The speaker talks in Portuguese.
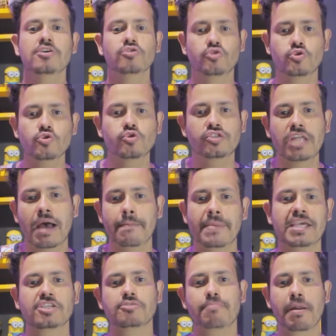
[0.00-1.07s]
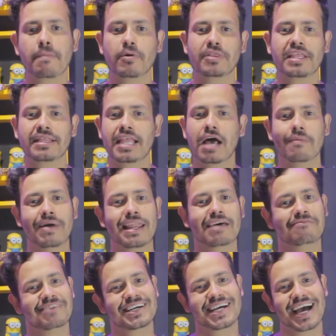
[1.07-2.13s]
justamente para poder dar uma
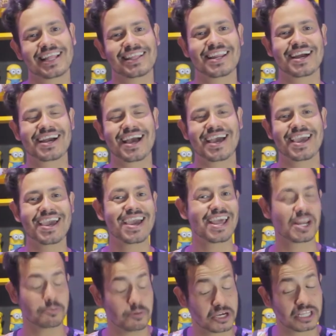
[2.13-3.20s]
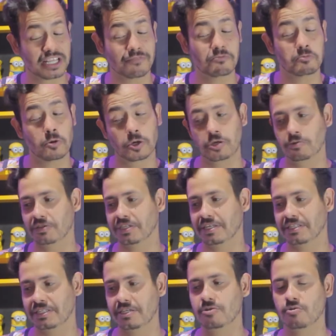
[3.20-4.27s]
alavancada na carreira, porque estava um pouquinho
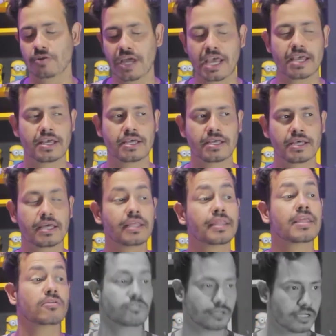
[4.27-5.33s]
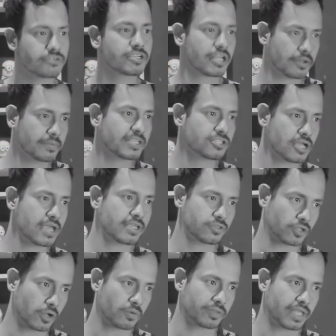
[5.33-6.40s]
esquecido, né? Não, não, geralmente é
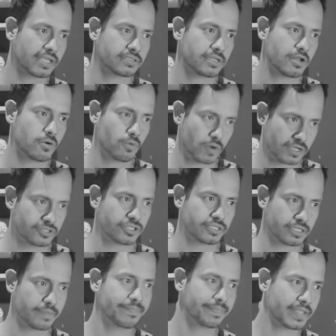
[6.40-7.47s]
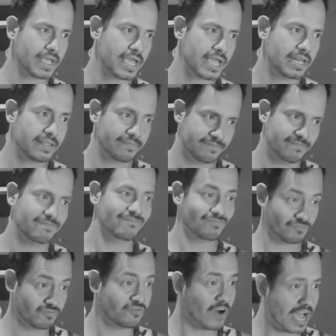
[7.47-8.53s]
isso que acontece, né? O artista, ele
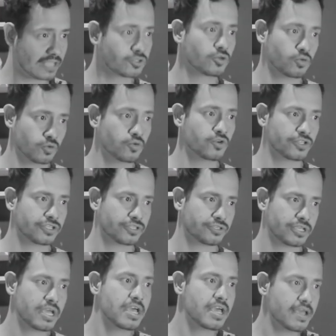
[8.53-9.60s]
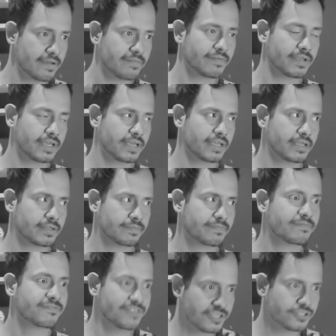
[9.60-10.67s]
vaza nudes, é,
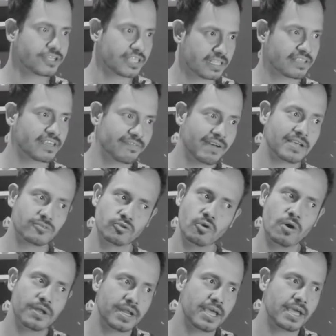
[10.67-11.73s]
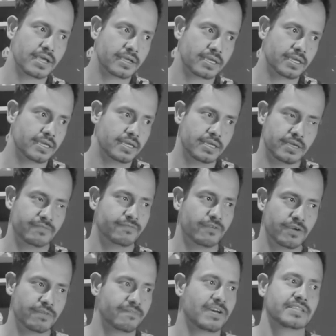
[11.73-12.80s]
finge que, que, vazou, né? Que, que
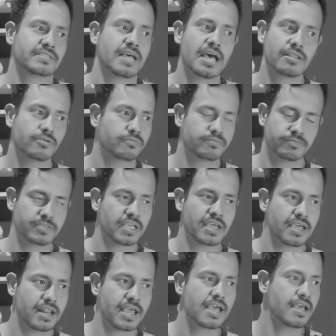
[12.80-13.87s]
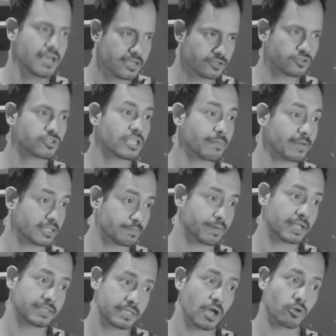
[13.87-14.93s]
foi vazado sem querer, justamente
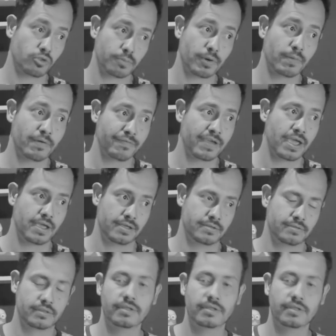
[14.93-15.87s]
para se autopromover.